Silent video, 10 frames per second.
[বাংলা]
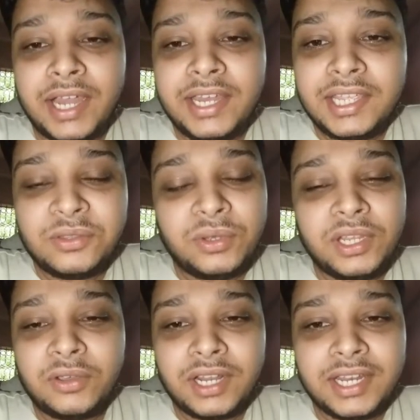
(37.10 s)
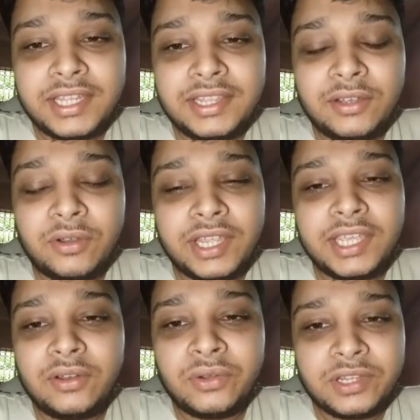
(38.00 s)
আইডিয়া তৈরি করার ক্ষেত্রে
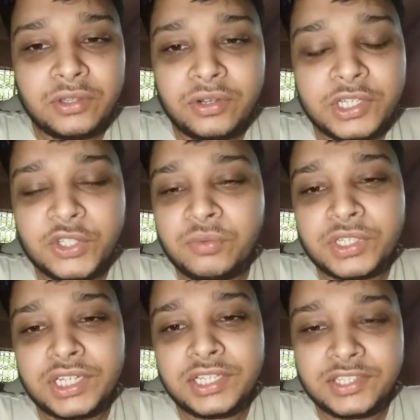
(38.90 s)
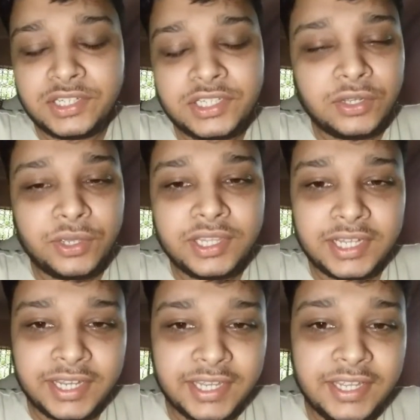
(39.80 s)
অনেকের অনেক ধরনের সমস্যার সৃষ্টি হয়ে
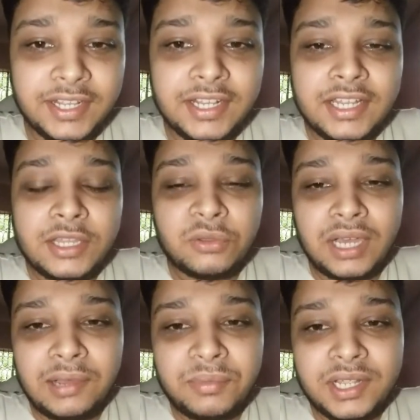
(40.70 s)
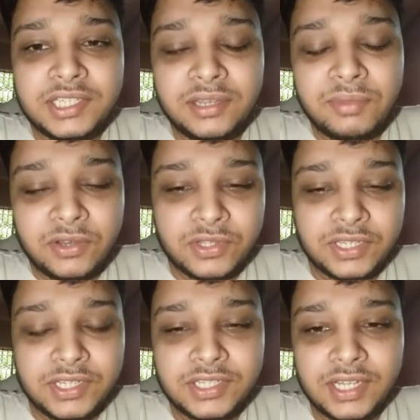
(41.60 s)
থাকে তো আমরা যে ভিডিও
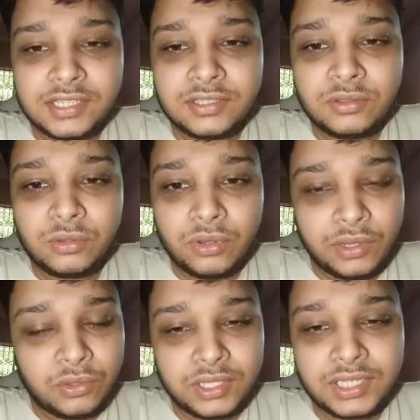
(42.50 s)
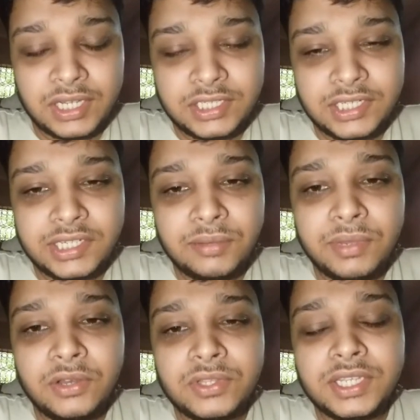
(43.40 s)
সিরিজটা তৈরি করতে যাচ্ছি সেই
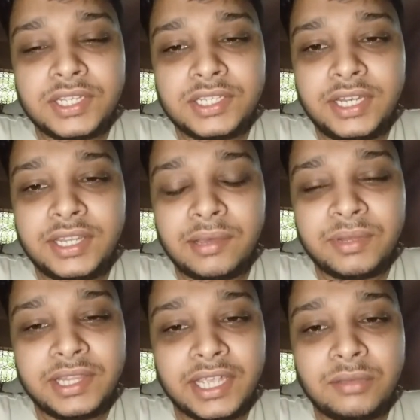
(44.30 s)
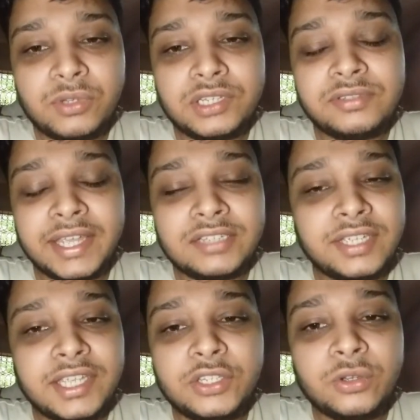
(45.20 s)
ভিডিও সিরিজটিতে আমরা দেখাবো যে
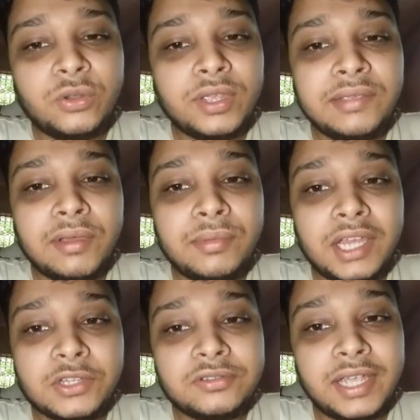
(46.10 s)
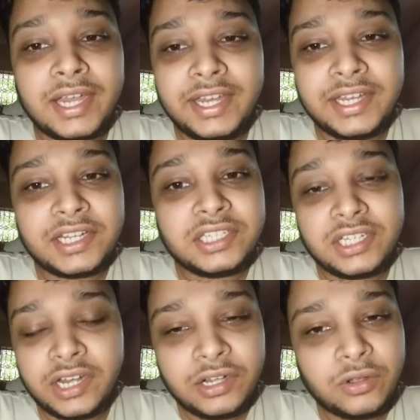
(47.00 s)
লেখালেখির জন্য কিভাবে আসলে আইডিয়াটা
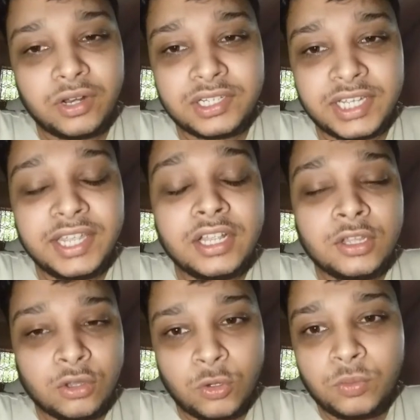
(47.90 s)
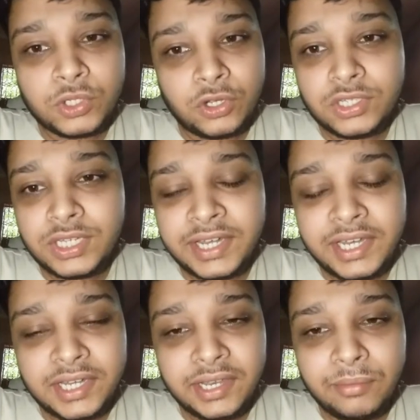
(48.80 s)
জেনারেট করা যায় খুব সহজে
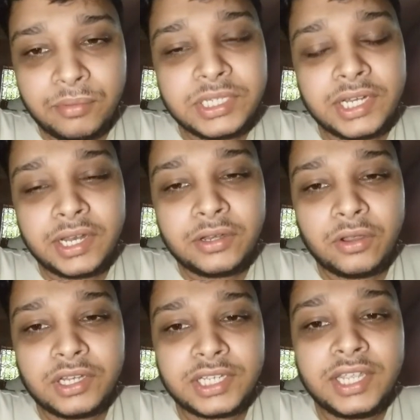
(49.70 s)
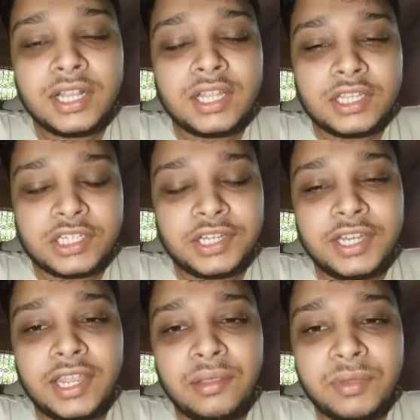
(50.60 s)
আইডিয়াটা কিভাবে জেনারেট করা যায়
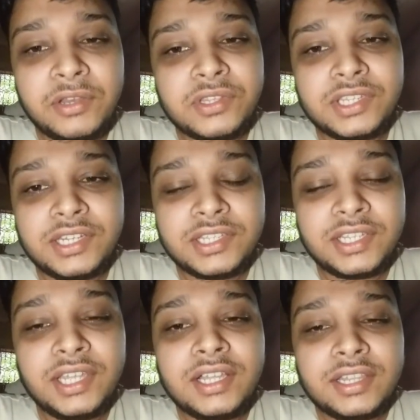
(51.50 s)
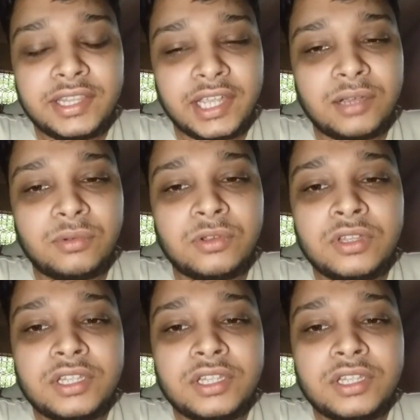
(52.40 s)
সেটি এই ভিডিও সিরিজে দেখাবো